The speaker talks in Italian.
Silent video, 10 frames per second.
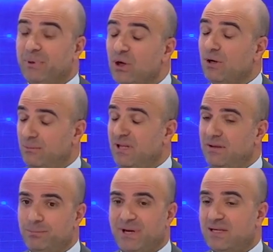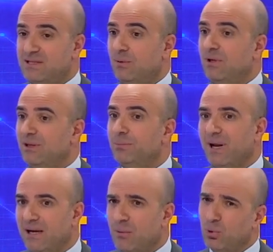piccole e medie imprese, quindi
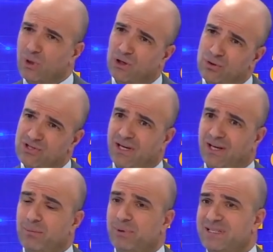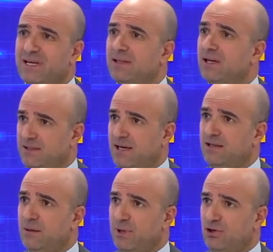parliamo di qualcosa che rappresenta il
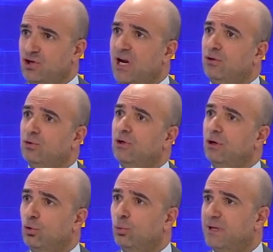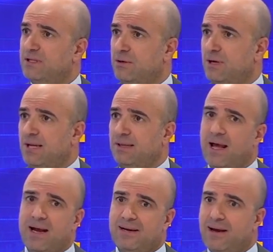30% dell'occupazione in
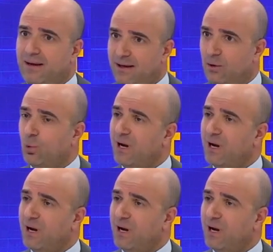Italia e il